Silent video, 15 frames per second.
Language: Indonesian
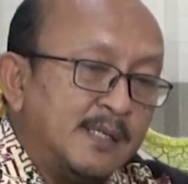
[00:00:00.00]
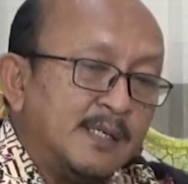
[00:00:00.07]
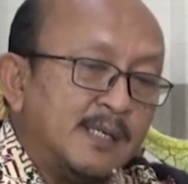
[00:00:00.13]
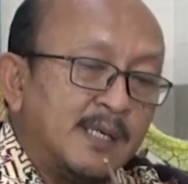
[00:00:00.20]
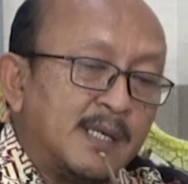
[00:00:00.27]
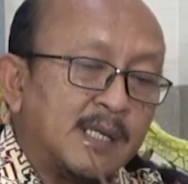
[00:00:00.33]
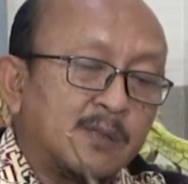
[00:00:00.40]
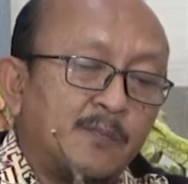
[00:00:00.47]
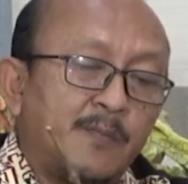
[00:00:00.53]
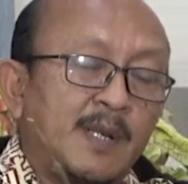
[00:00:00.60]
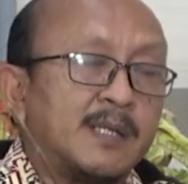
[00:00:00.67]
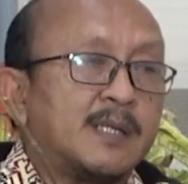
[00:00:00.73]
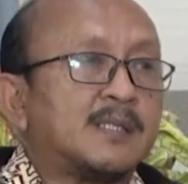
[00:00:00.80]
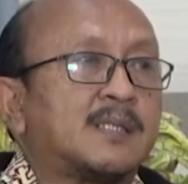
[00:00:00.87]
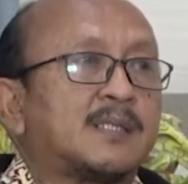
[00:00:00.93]
Iya. itu
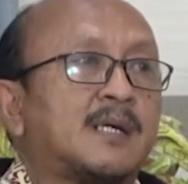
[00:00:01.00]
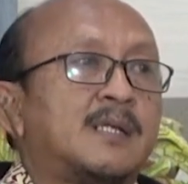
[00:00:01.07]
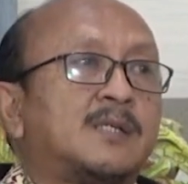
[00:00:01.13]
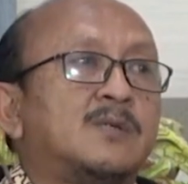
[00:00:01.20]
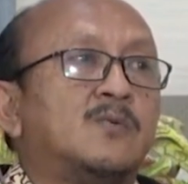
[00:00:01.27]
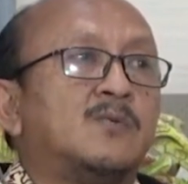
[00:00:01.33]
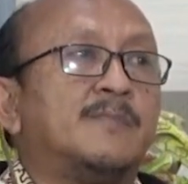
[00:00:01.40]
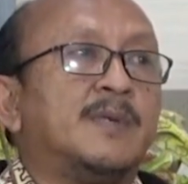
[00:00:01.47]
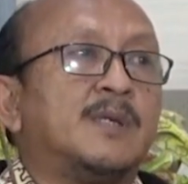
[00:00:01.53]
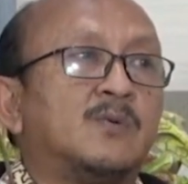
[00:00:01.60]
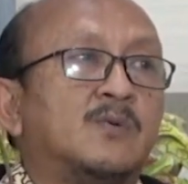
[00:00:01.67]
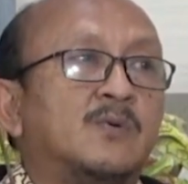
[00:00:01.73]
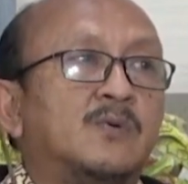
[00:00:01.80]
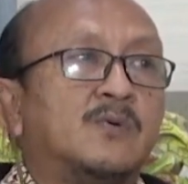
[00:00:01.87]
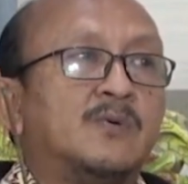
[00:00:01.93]
paling tahan dua
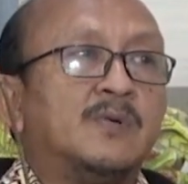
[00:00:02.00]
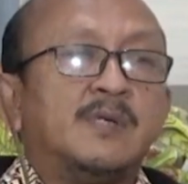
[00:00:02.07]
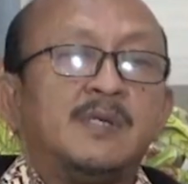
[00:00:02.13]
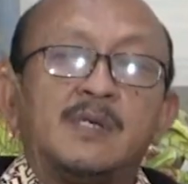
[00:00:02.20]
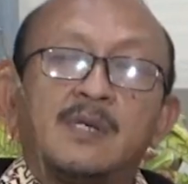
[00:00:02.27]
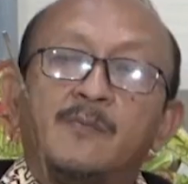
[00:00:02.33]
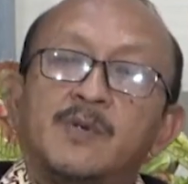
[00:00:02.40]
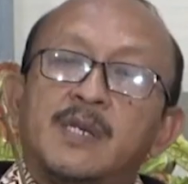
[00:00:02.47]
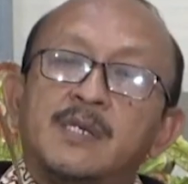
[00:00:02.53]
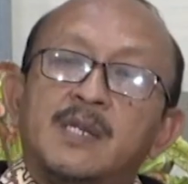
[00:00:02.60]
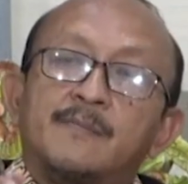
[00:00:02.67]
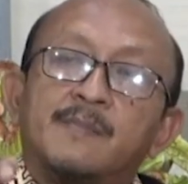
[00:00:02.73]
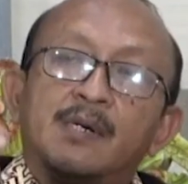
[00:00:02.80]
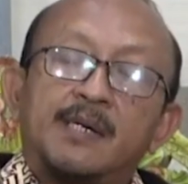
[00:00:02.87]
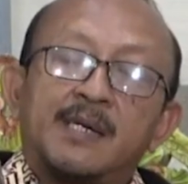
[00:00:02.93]
minggu kemudian dia
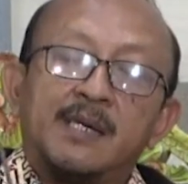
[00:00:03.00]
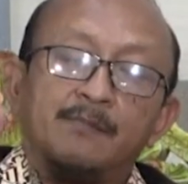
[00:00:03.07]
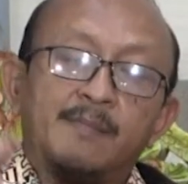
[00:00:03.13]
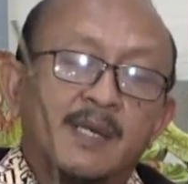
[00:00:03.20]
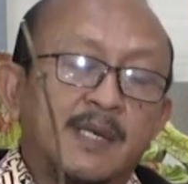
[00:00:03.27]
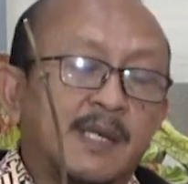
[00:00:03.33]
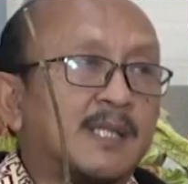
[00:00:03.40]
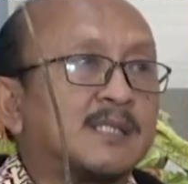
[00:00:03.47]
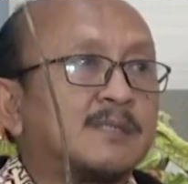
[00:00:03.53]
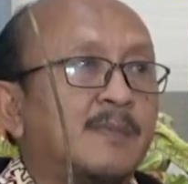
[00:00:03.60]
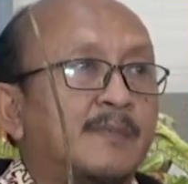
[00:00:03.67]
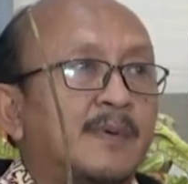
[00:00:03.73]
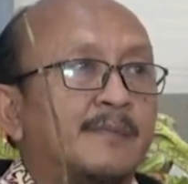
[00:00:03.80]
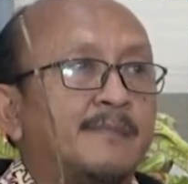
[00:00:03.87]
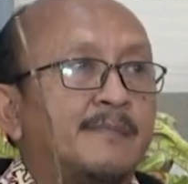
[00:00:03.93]
mengering bagian atas
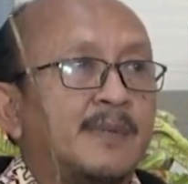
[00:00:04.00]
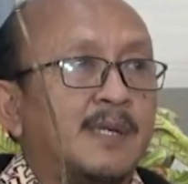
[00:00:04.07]
memang